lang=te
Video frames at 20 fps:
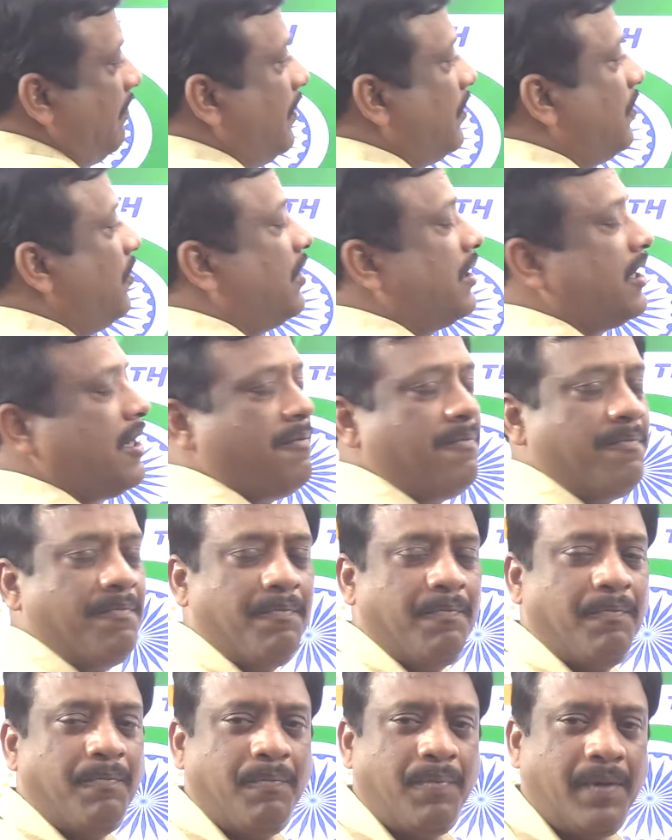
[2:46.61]
మీకు
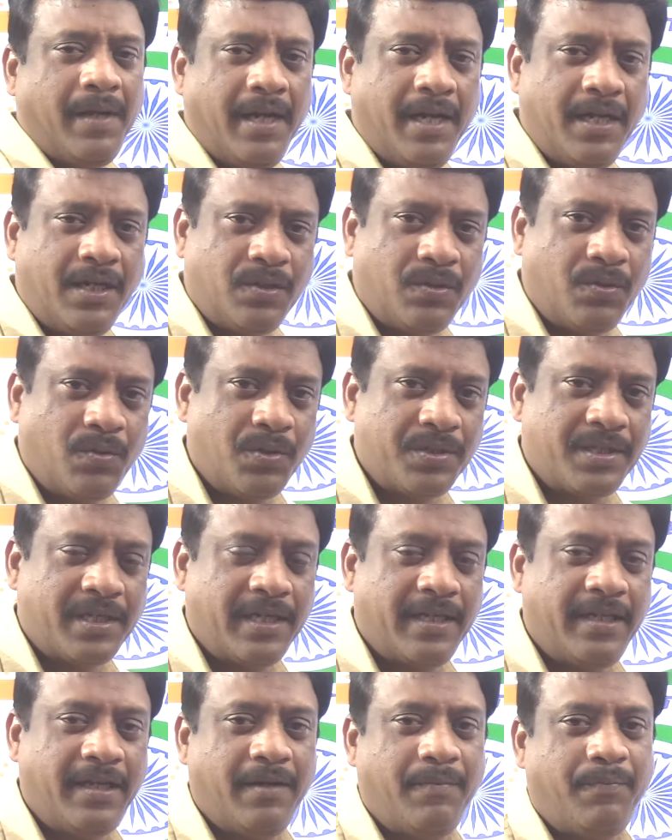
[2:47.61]
కంప్లీట్ కోర్స్
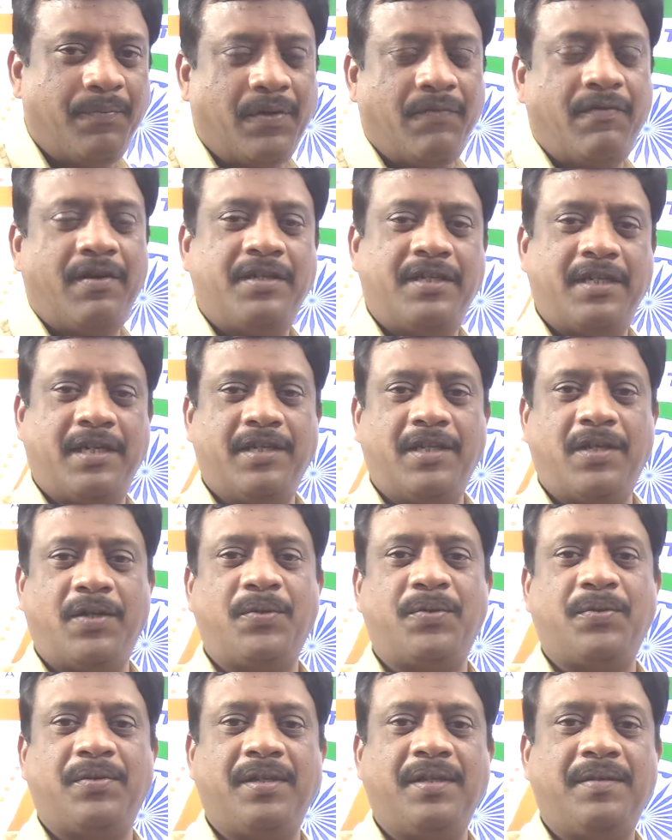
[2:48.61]
అనేది ప్రొవైడ్ చేయడం
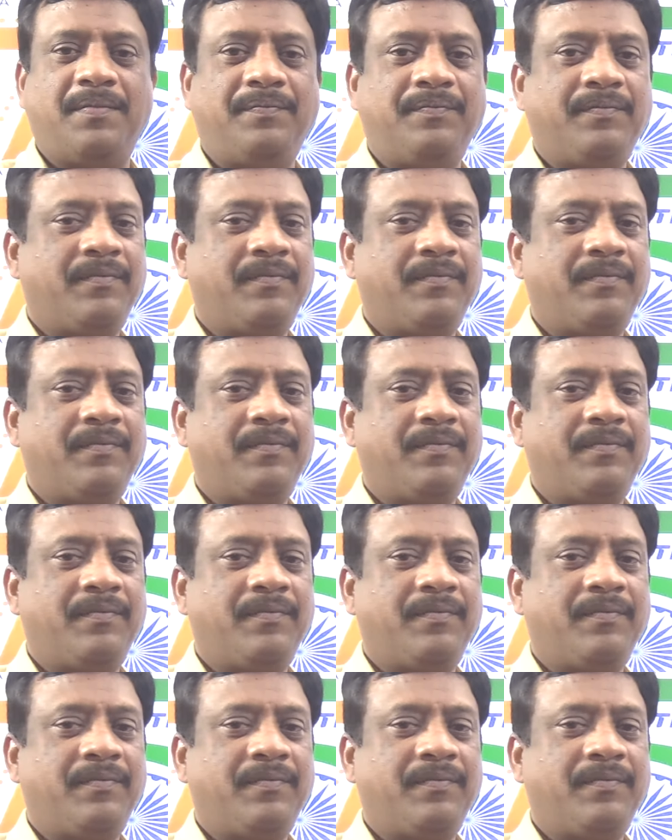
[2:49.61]
జరుగుతుంది